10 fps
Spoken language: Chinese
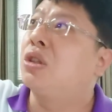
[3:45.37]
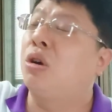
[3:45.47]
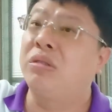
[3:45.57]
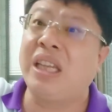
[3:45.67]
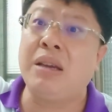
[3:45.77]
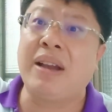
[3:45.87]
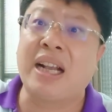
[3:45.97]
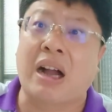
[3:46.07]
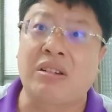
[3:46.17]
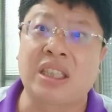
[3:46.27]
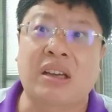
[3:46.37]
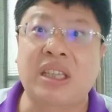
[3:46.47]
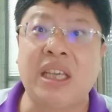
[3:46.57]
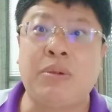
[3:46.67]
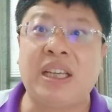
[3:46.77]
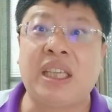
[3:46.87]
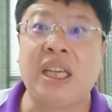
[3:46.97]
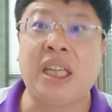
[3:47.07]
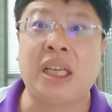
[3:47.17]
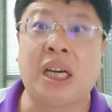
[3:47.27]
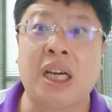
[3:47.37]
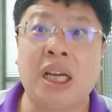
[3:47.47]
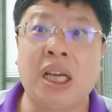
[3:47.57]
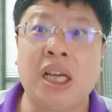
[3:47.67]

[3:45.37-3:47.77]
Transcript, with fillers: 从地位高的到地位低的，